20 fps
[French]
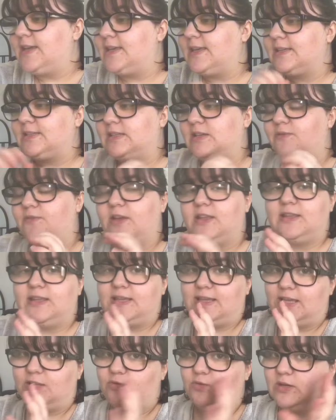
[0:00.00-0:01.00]
qu'est-ce qui va être des
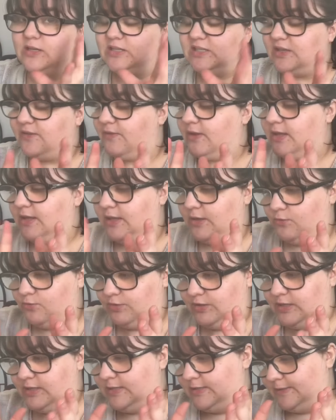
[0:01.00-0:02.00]
cadeaux, qu'est-ce qui va être des
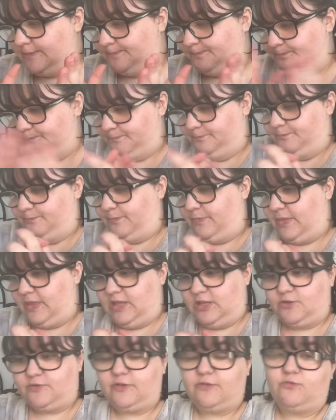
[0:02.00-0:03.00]
goodies.
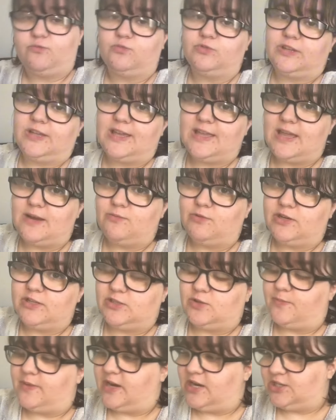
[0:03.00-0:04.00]
Je vais vous montrer également
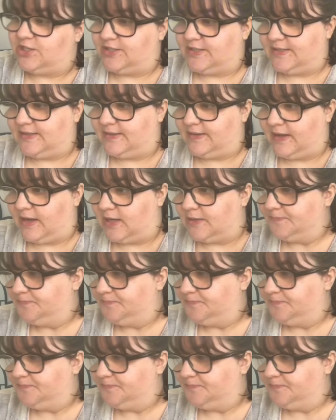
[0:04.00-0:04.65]
les emballages, etc